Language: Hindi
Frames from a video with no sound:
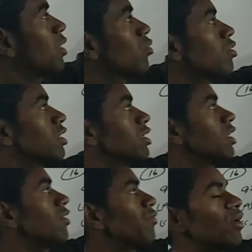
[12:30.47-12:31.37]
में कुल
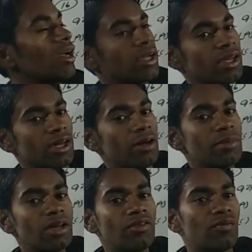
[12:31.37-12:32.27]
कितने फलक है
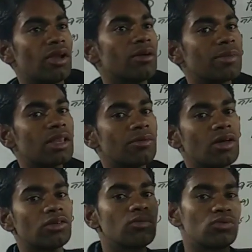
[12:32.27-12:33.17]
अब यानी कि फलक मतलब
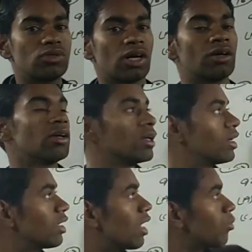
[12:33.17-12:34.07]
क्या होता है भुजा
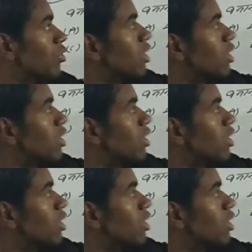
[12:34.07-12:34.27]
यानी कि आपको